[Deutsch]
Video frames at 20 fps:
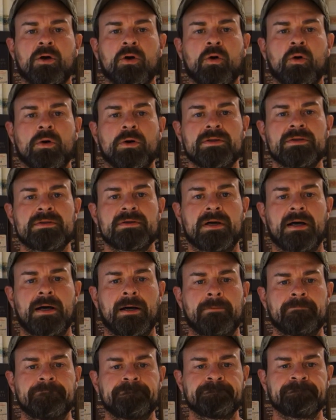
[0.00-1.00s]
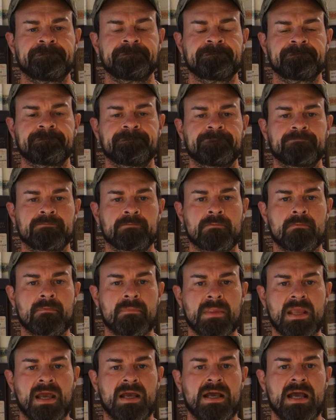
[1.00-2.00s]
Und ähm,
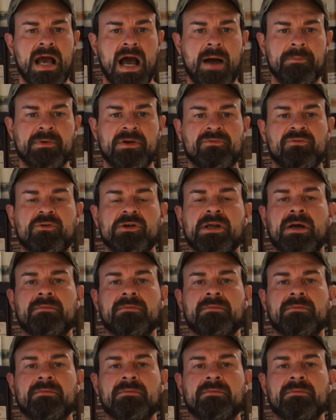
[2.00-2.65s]
abgefüllt